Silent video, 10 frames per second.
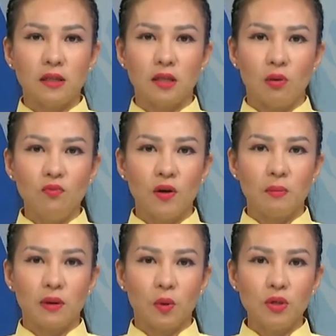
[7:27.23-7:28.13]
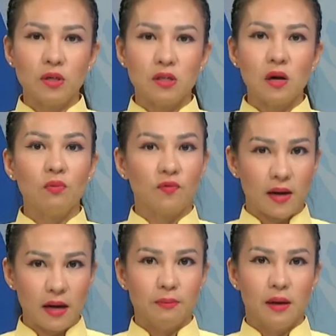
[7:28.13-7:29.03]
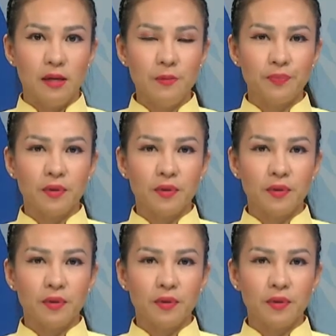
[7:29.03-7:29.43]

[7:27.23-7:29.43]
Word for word: chống phân biệt đối xử không phải là mới.